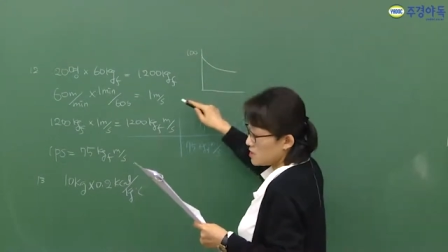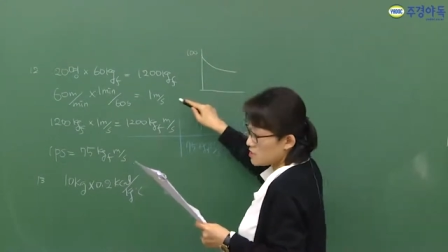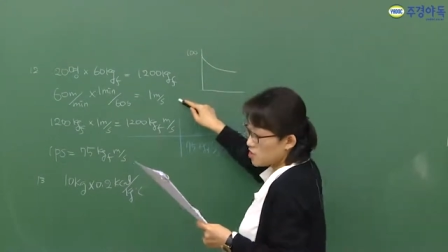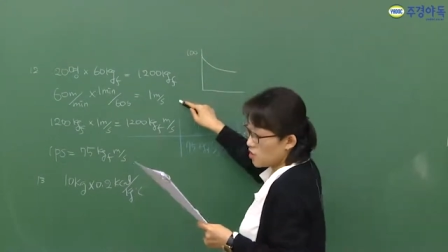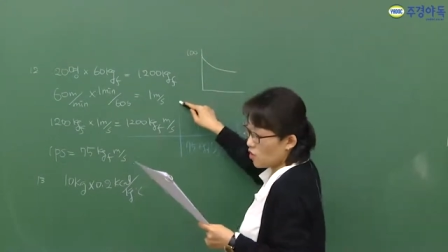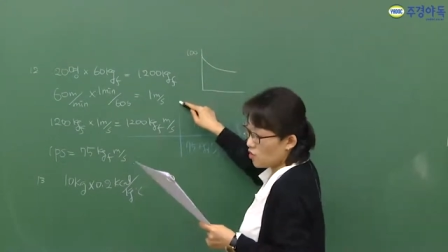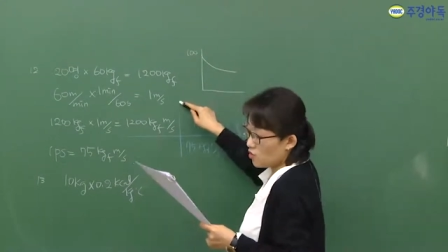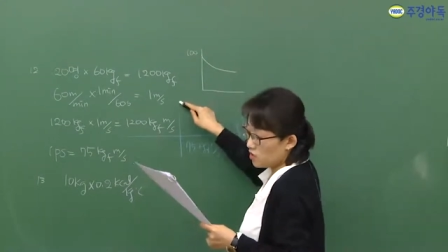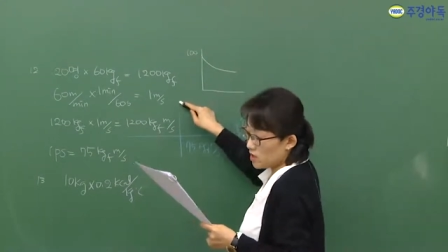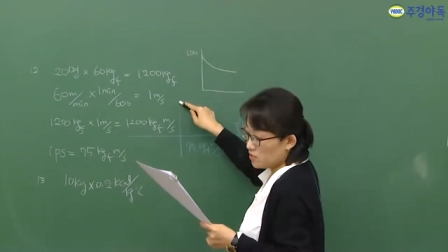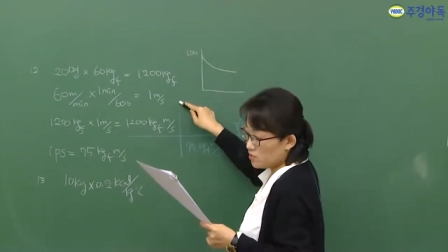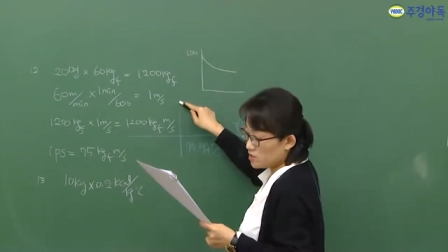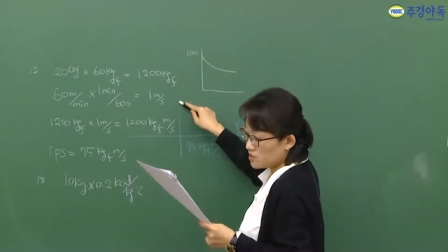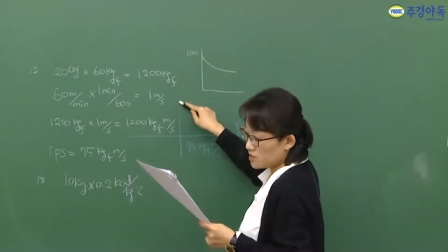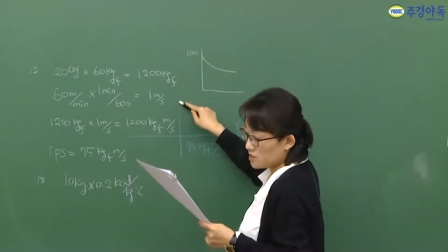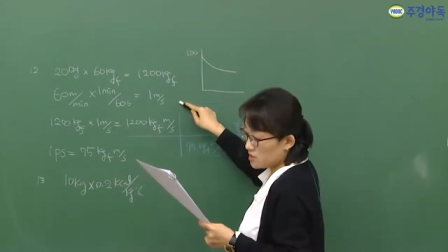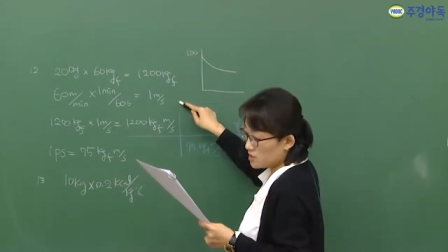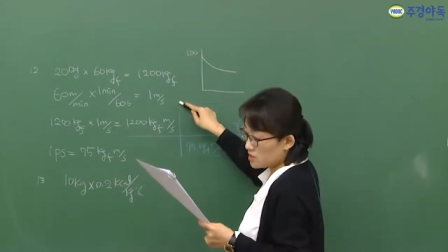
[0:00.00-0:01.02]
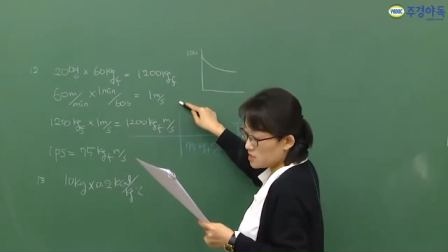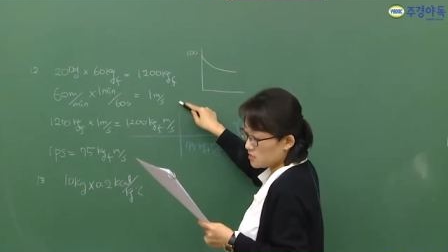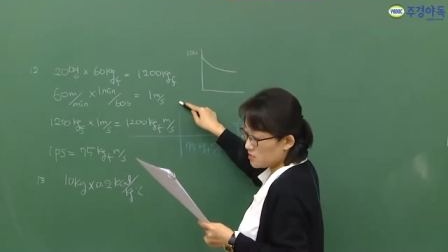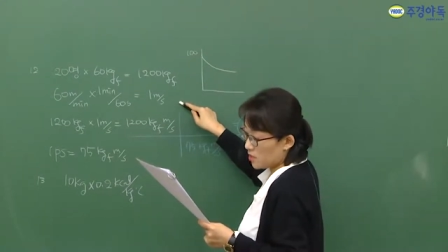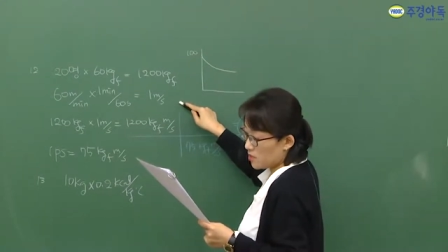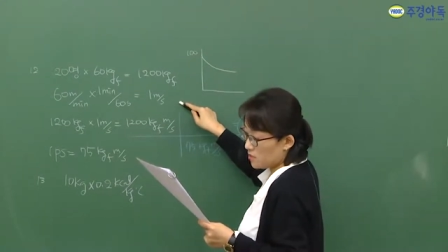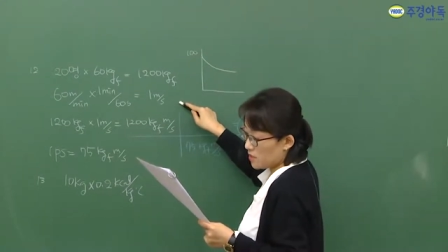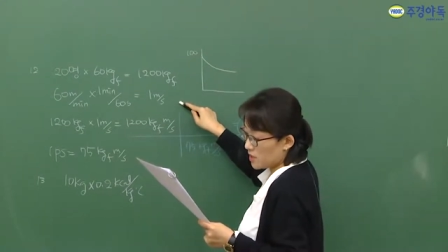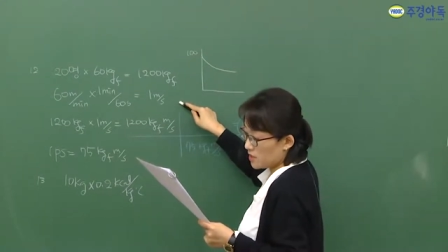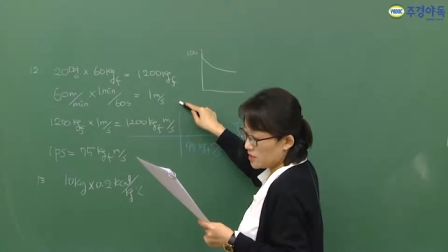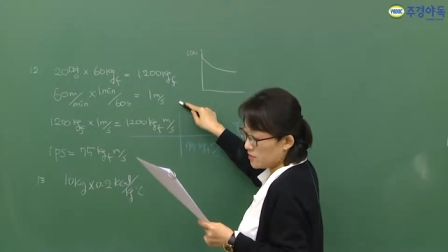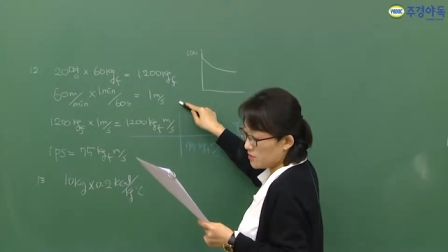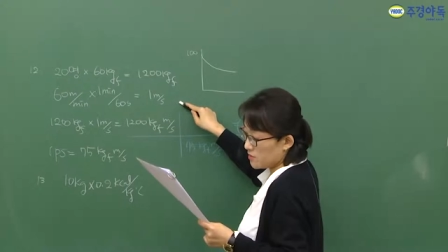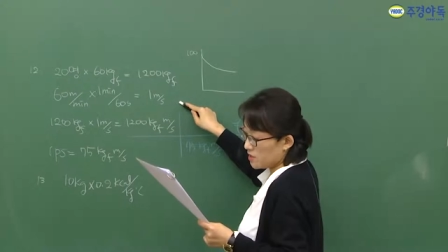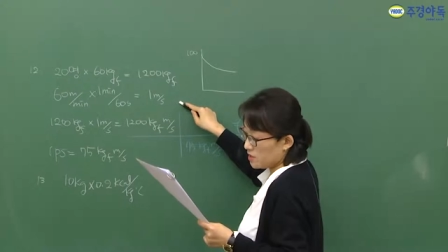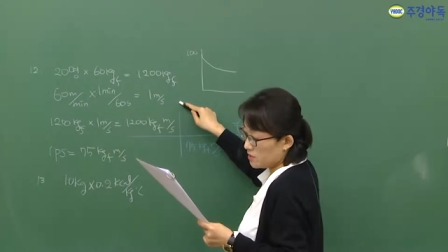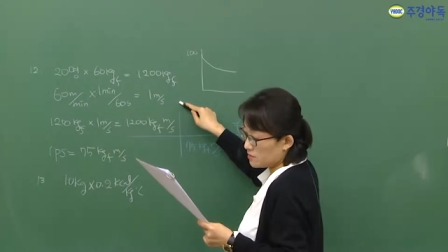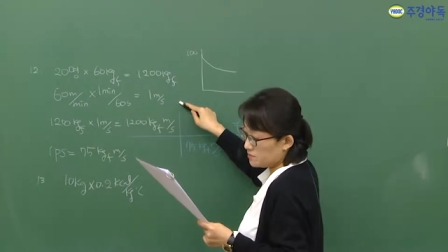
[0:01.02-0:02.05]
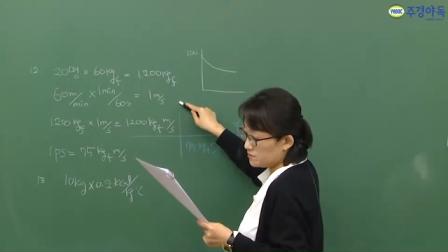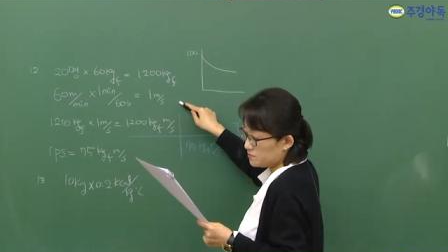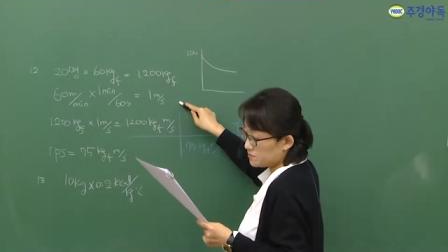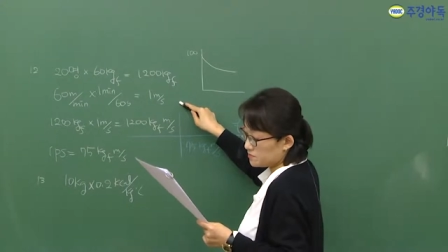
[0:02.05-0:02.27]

저온의 물체는 지금 얼마냐면